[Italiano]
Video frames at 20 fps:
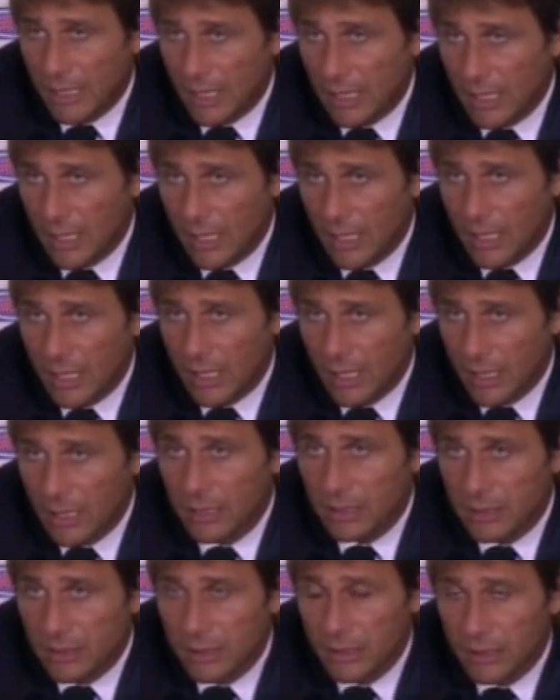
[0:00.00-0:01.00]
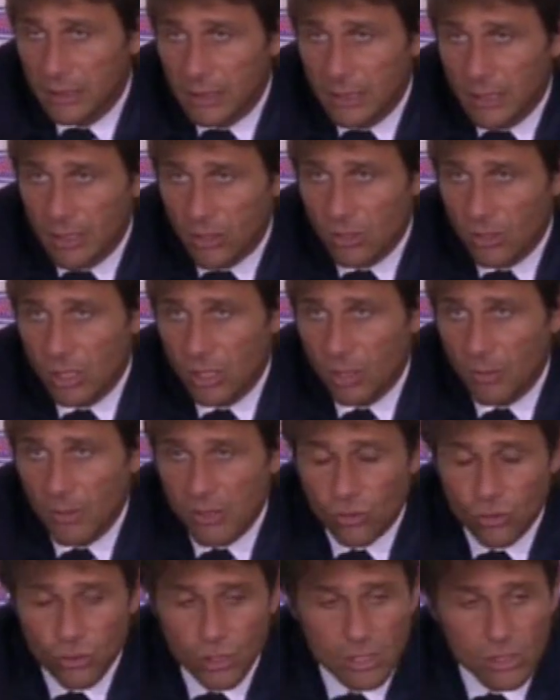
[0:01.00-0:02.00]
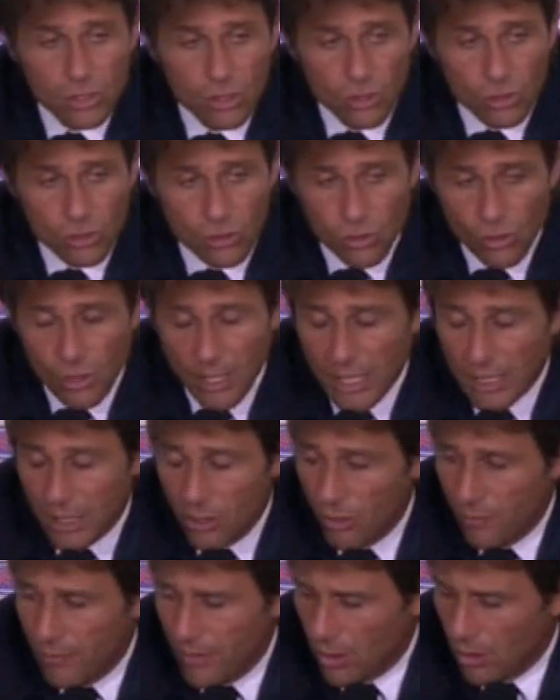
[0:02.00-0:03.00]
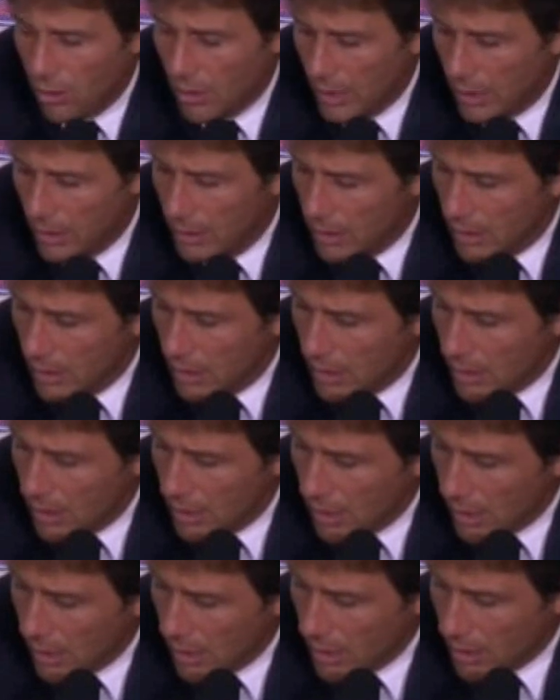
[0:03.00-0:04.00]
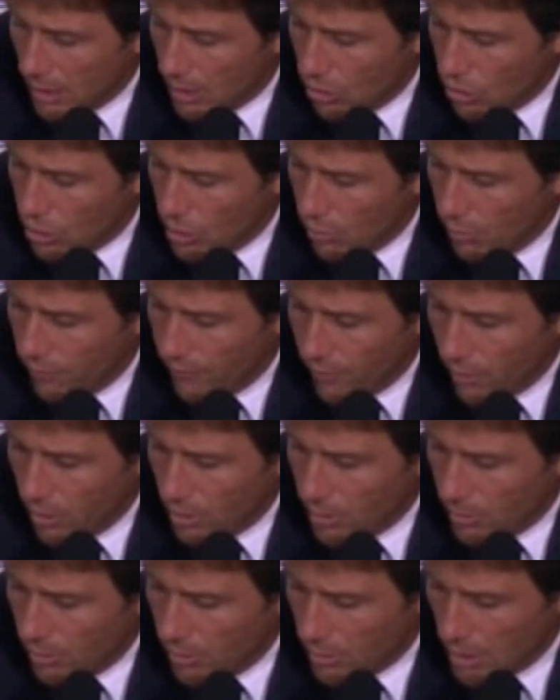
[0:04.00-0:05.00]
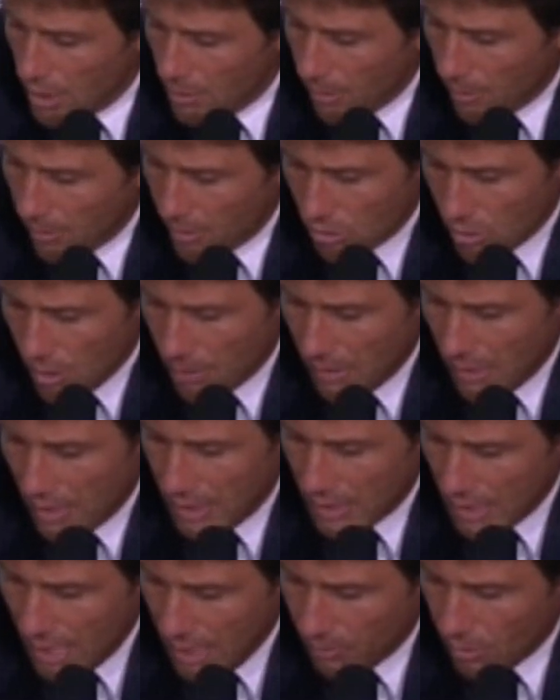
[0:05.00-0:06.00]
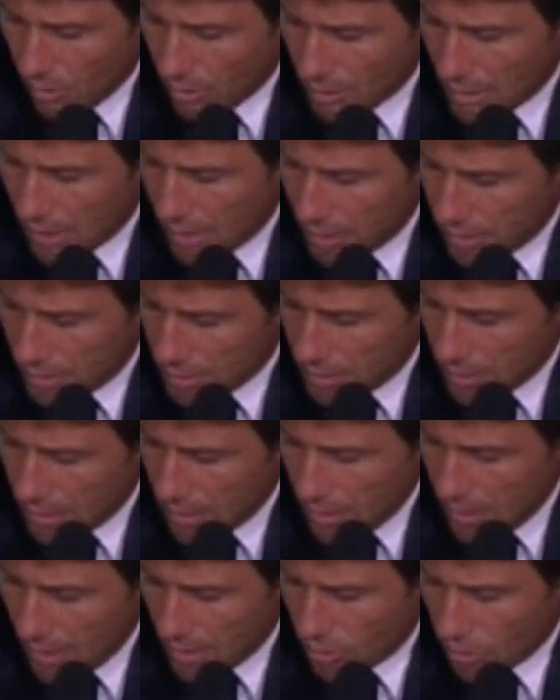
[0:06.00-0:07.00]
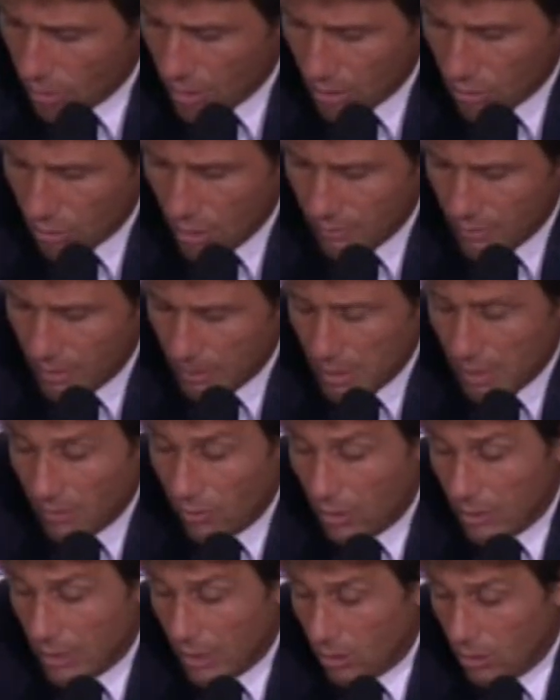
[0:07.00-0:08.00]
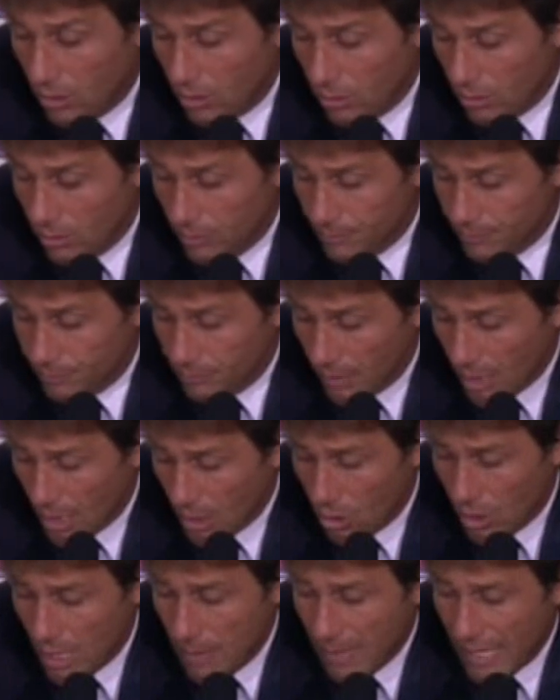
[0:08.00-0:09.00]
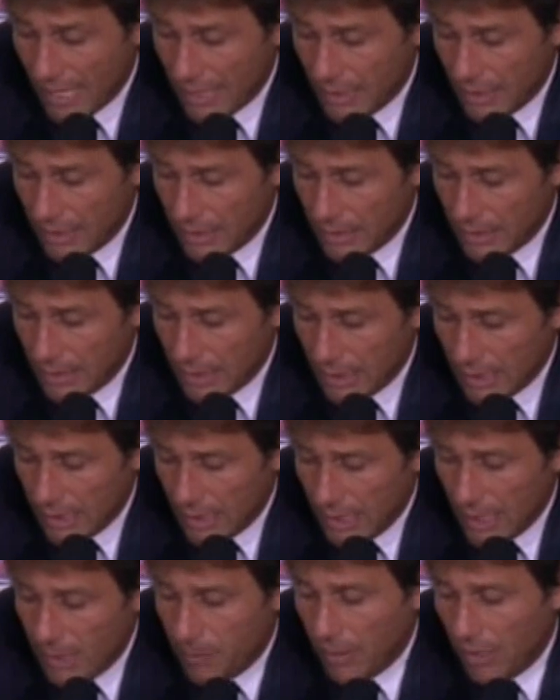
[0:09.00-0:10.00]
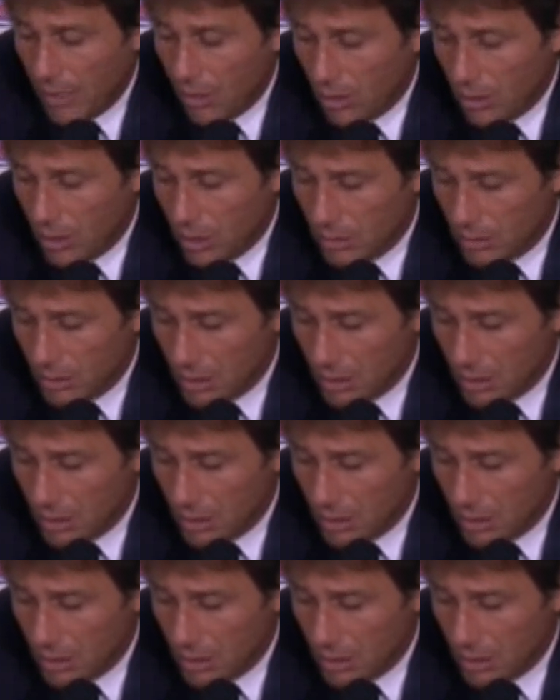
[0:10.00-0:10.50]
E così come è successo con Storari col Verona. Anche oggi Buffon nel primo tempo ha preso la palla dalla porta e ha toccato la prima volta con, con le mani il pallone.